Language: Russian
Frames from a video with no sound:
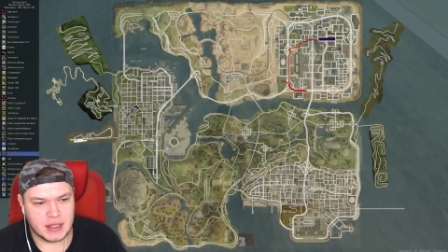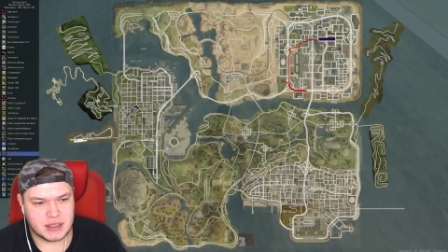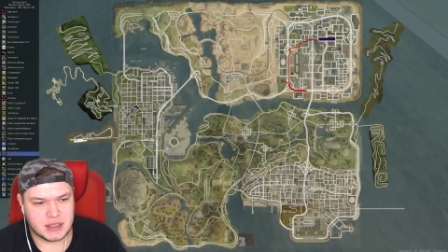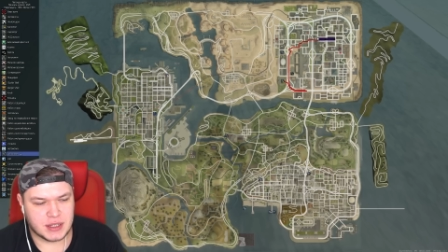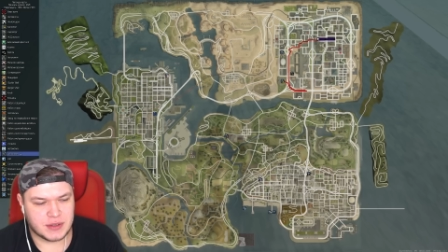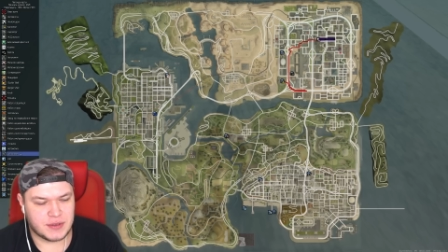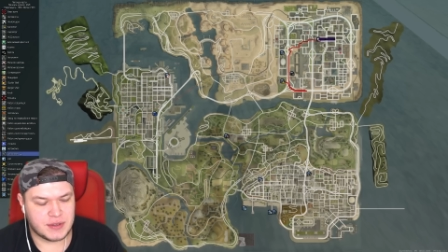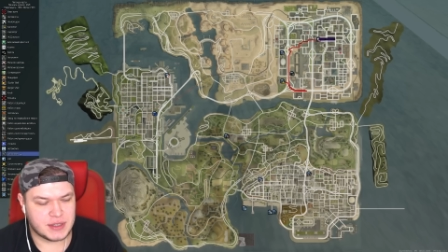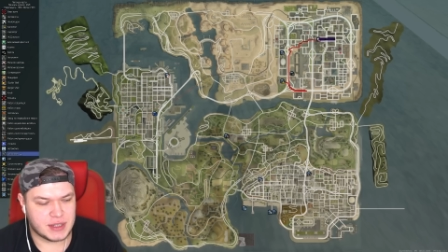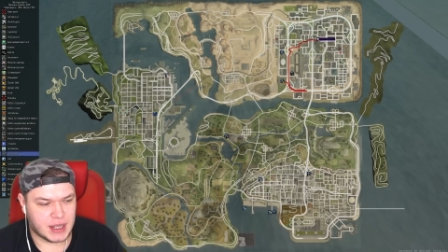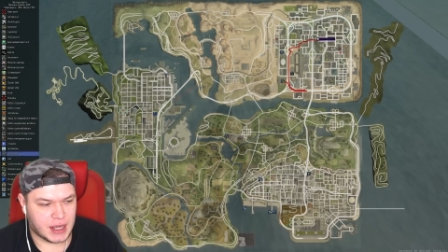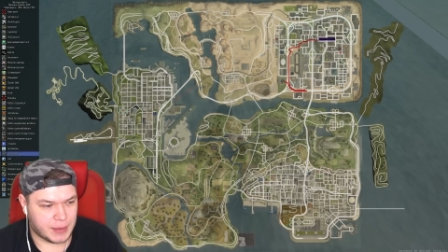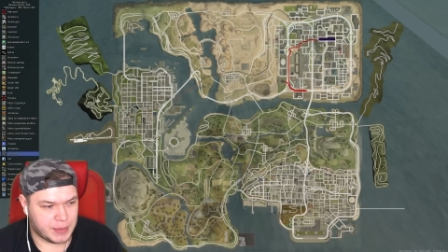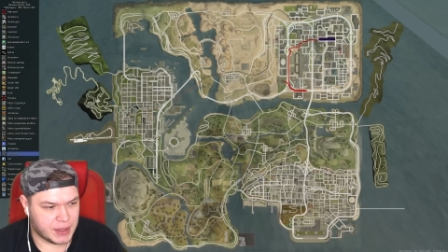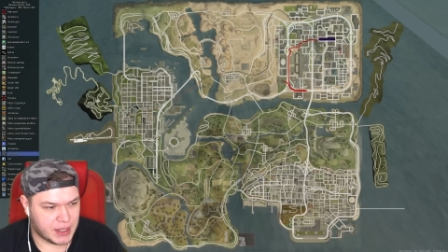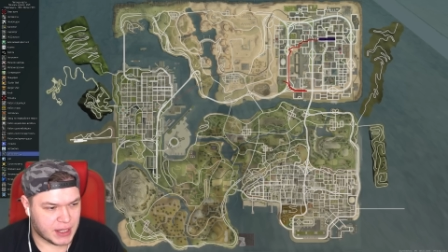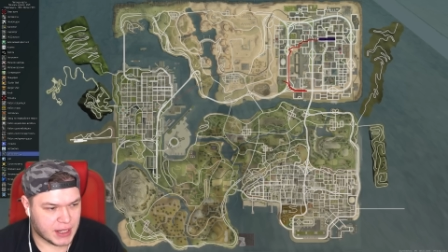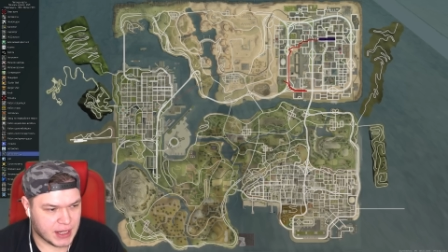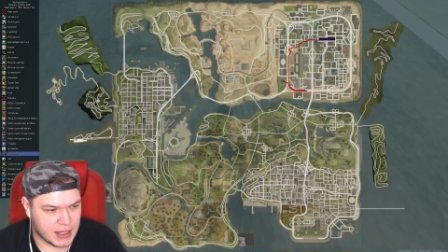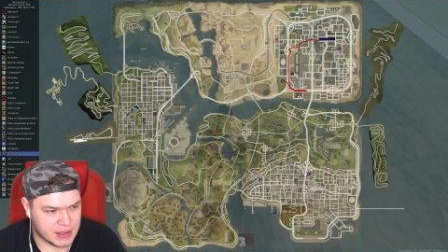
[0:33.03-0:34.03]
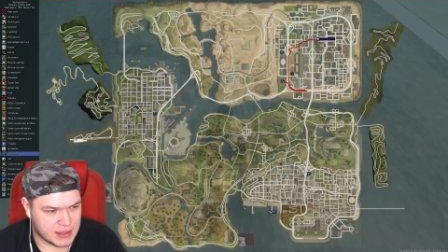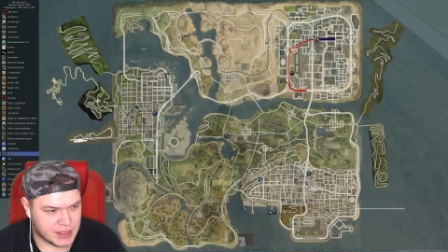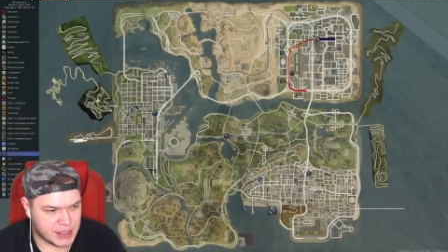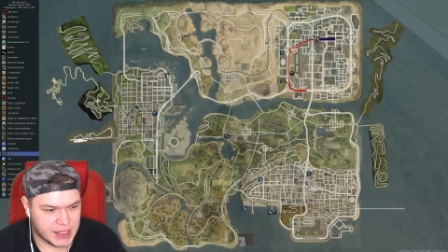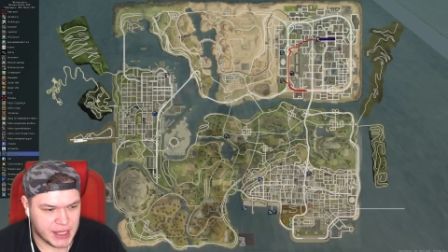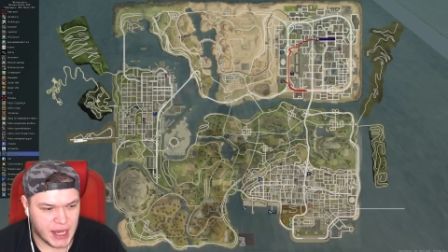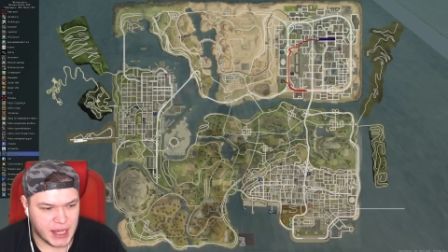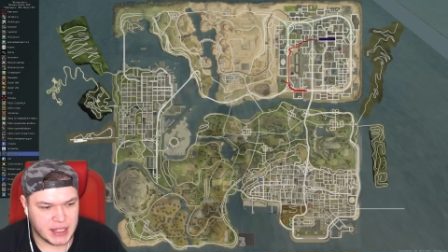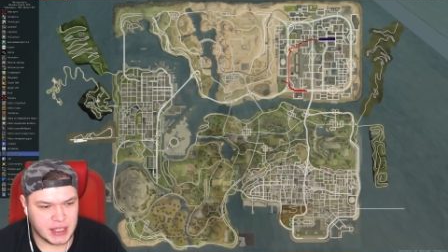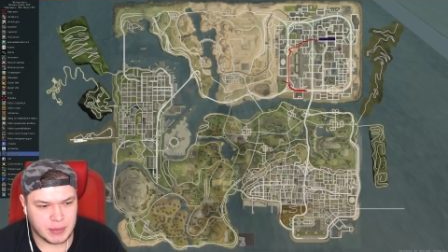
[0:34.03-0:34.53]
соответственно, американский.
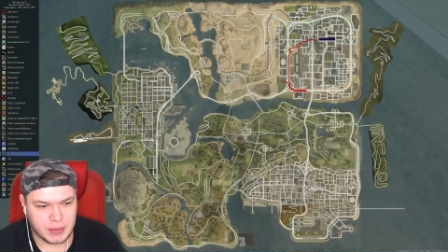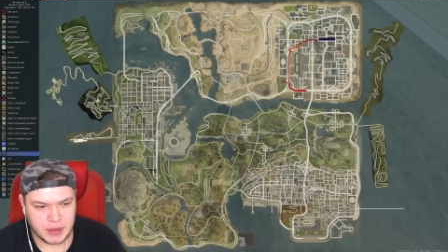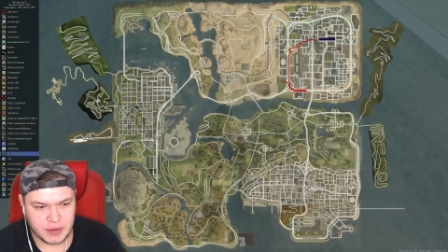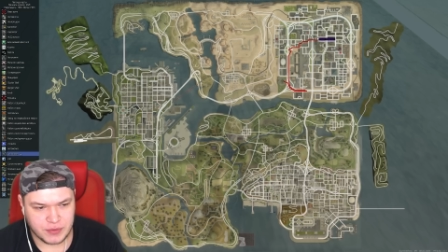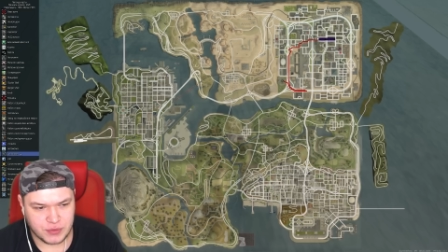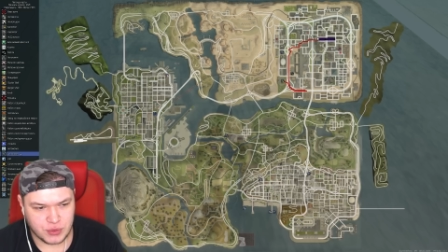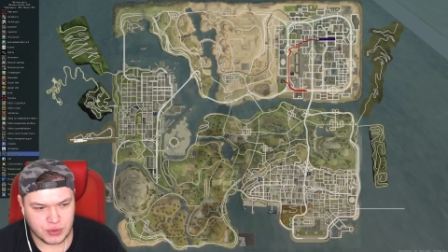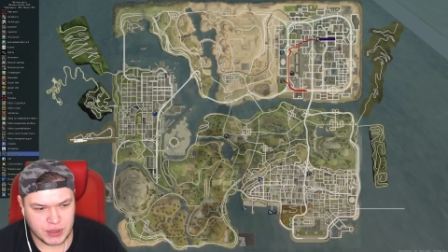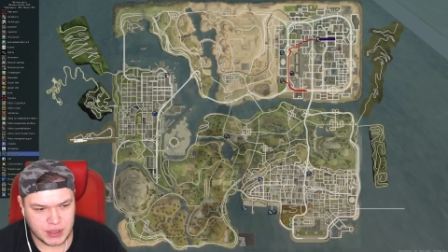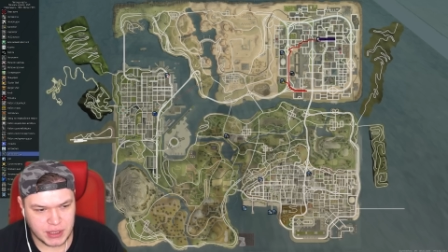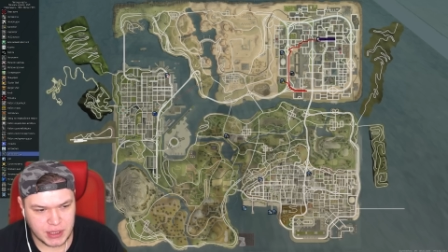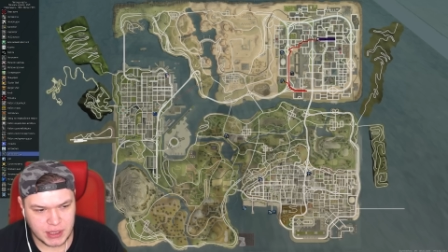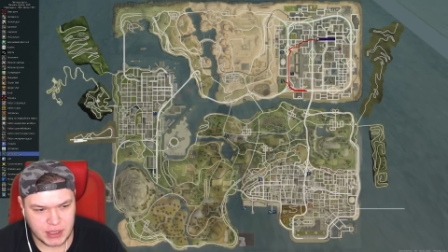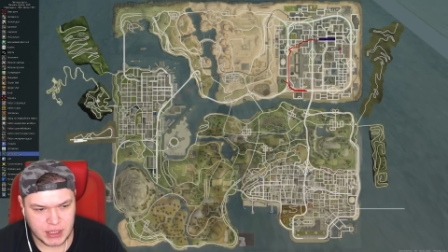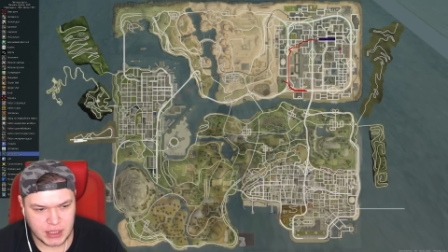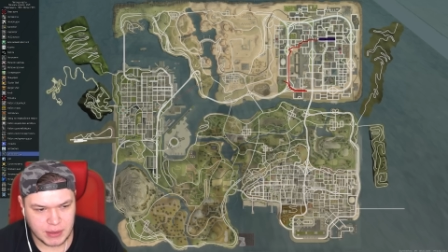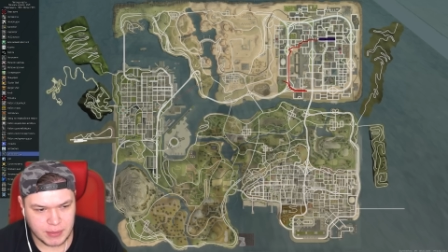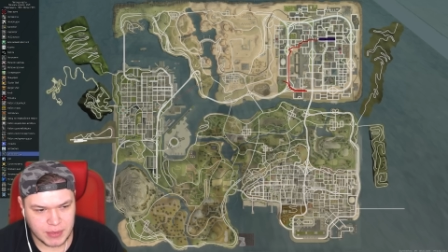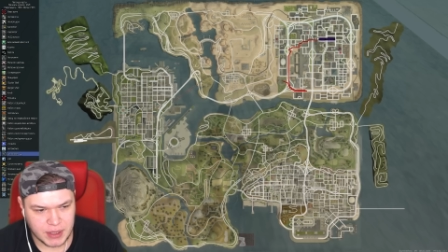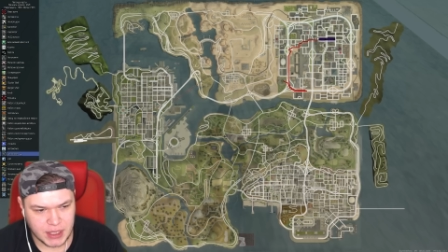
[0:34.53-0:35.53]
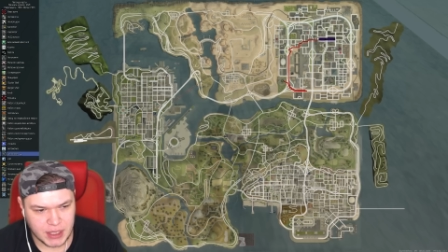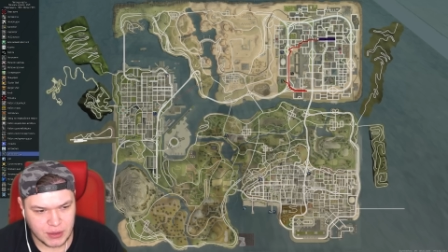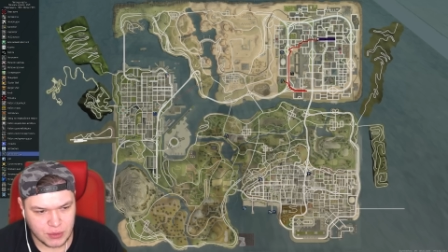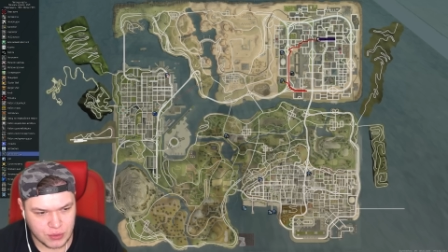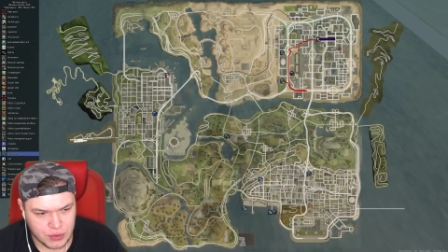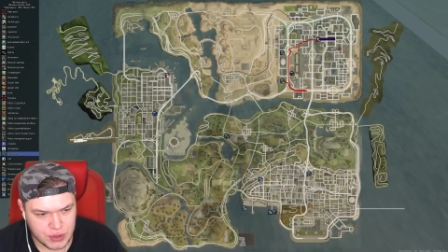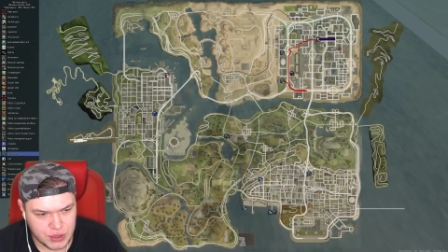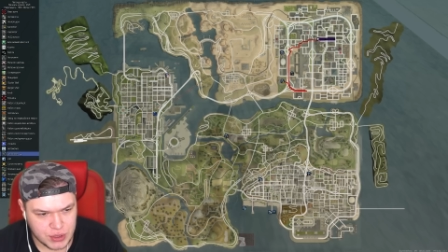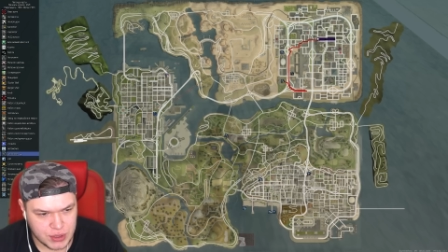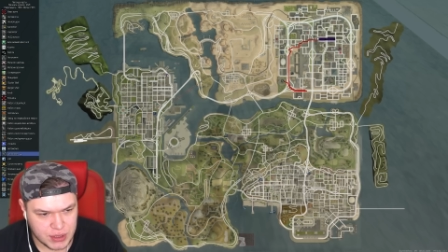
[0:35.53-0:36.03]
Я не был в других, и мне
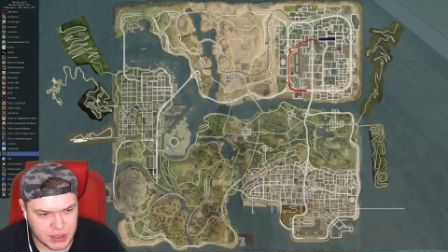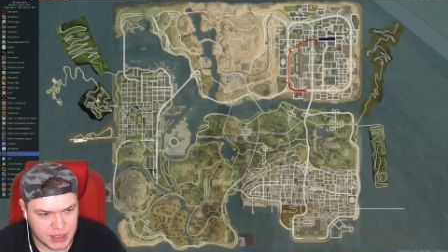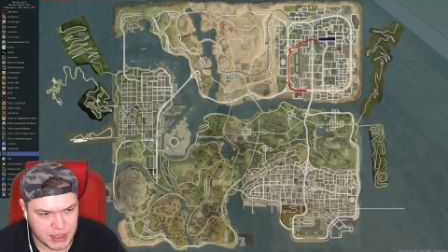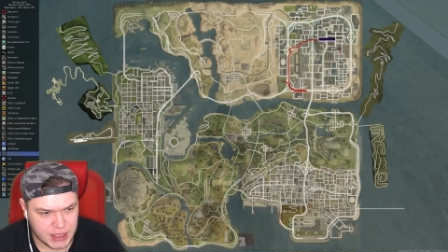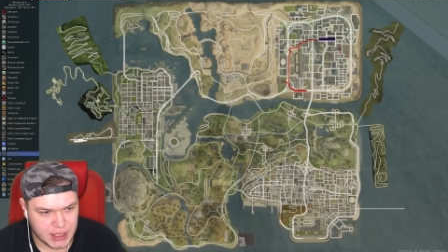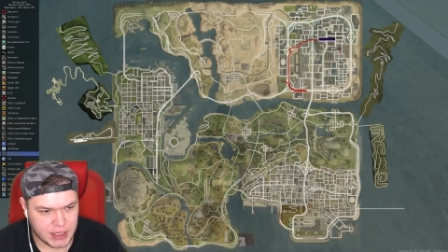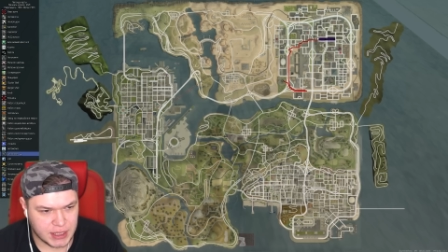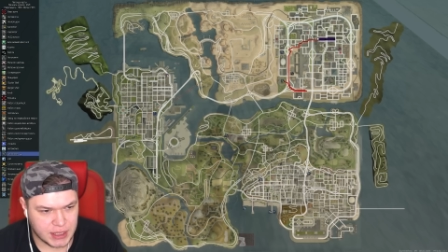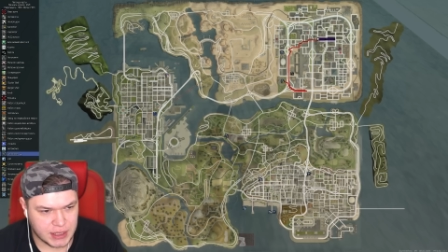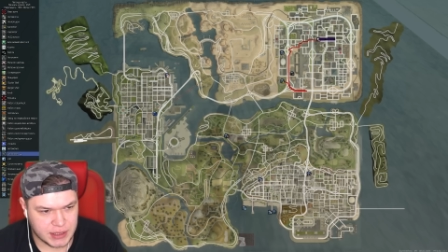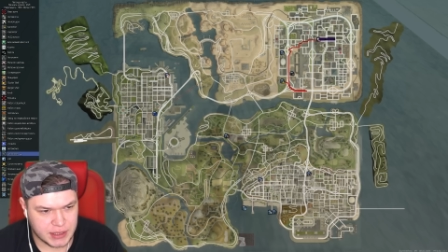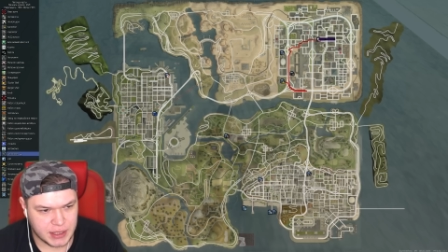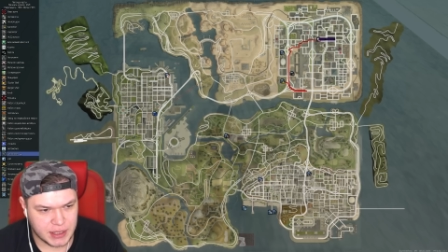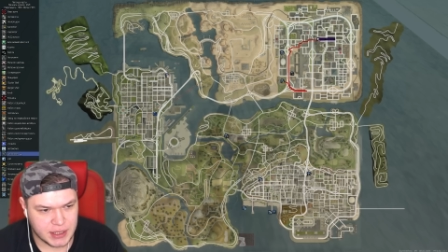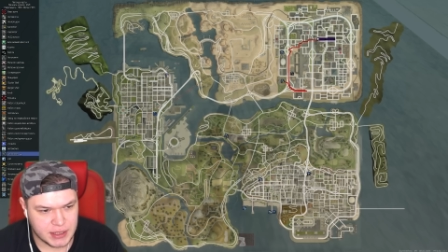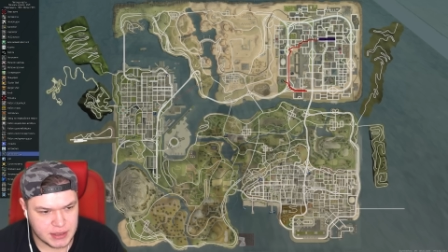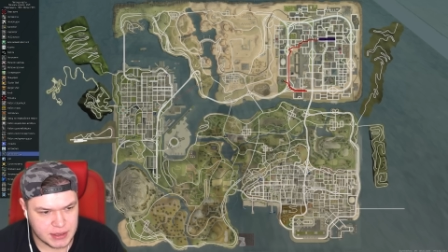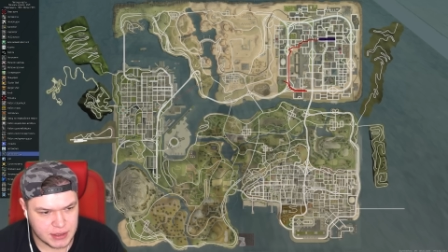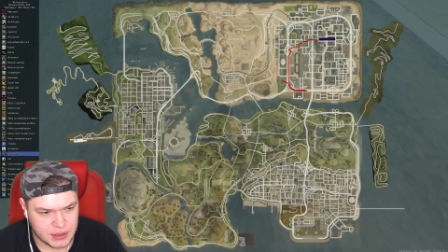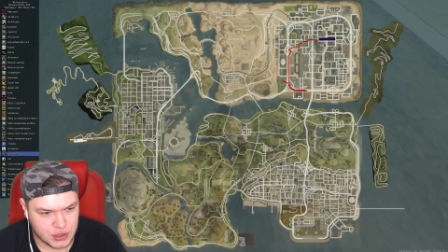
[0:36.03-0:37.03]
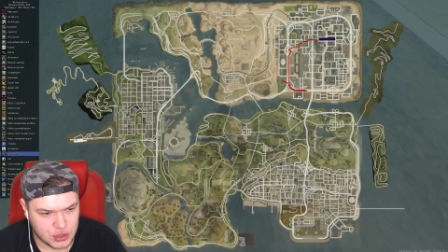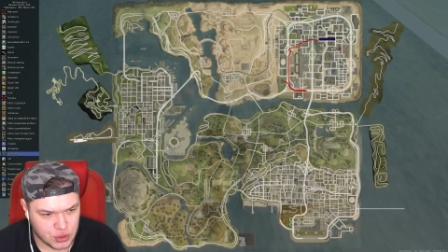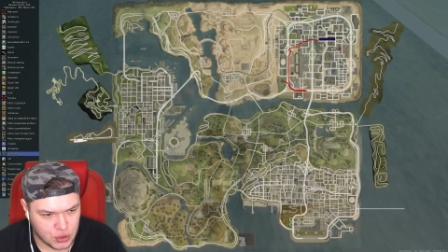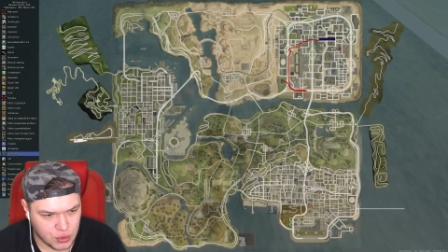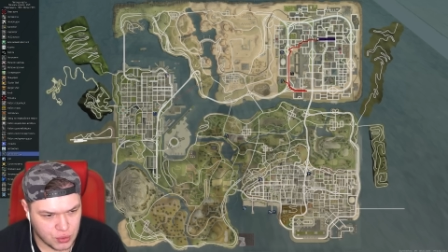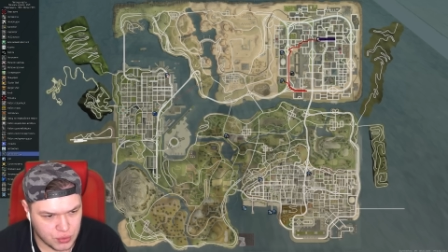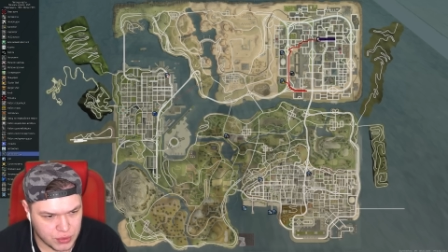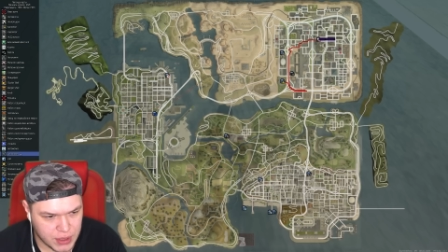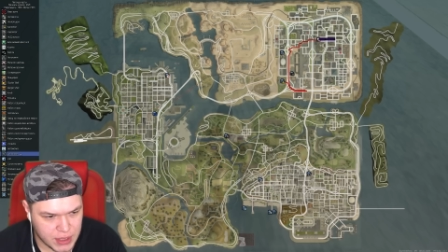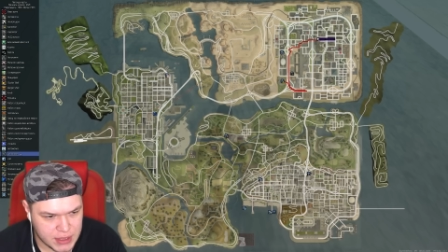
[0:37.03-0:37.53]
очень дико интересно, что
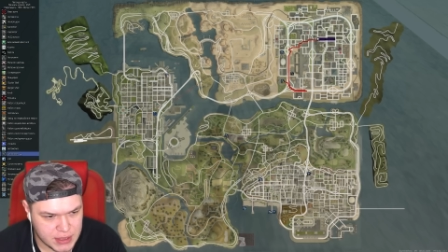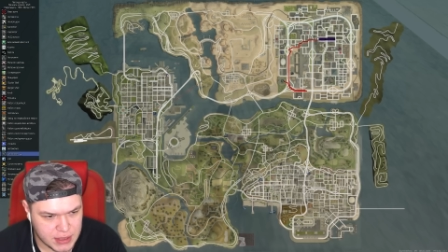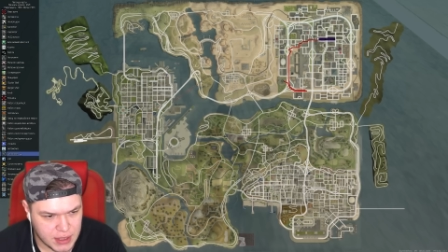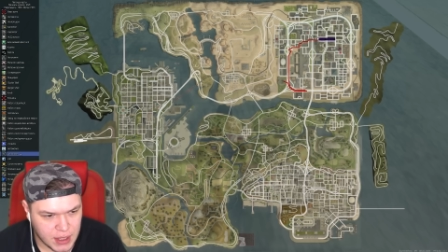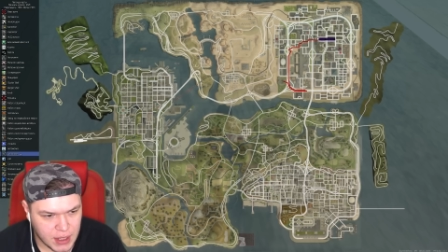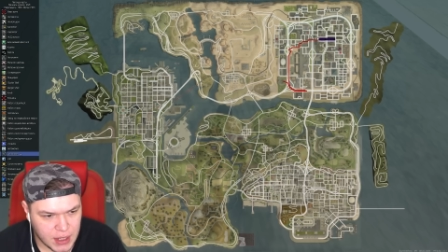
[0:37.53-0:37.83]
у нас